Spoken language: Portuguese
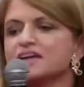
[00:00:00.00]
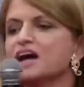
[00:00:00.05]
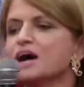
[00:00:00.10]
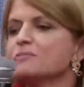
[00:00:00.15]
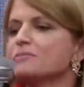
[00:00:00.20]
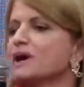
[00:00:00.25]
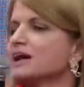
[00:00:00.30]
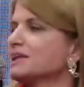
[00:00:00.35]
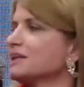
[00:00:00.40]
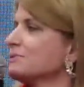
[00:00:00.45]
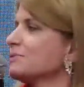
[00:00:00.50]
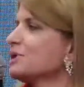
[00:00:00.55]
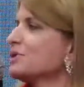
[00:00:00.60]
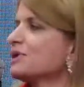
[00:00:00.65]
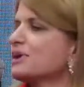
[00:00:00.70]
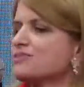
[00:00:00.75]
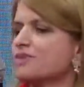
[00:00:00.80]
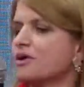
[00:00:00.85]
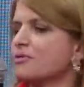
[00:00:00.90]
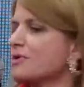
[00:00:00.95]
a mãe também não
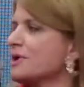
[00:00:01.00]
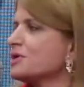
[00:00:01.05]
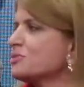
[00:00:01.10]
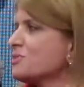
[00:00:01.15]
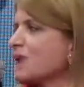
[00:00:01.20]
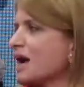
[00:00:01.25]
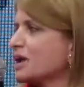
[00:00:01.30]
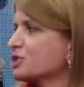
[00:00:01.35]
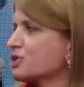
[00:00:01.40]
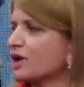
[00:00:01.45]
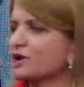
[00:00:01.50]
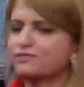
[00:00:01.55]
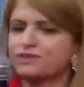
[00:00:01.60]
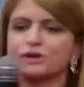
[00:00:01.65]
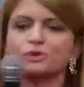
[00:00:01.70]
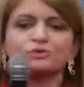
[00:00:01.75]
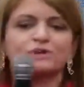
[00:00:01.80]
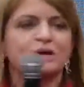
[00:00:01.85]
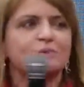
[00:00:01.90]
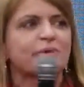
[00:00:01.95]
levava mais no médico. Ela
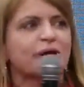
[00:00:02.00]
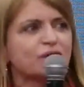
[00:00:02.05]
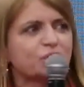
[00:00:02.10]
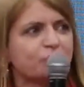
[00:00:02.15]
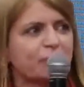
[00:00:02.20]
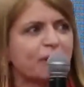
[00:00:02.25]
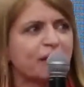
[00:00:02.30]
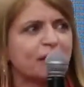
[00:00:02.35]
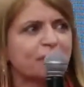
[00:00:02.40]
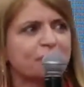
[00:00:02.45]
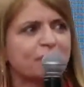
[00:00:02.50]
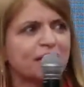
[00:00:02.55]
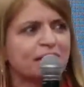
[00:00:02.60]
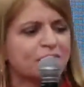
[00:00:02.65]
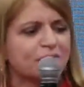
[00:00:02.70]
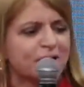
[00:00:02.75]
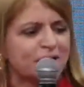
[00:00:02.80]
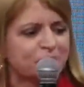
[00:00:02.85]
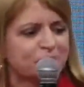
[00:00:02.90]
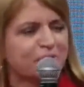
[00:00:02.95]
fala, ah, não tem médico para ele porque ele
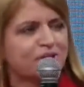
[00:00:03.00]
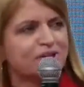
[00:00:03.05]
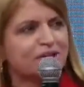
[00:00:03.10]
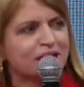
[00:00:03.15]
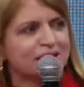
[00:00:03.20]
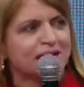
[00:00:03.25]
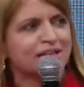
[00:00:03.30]
não é do pediatra,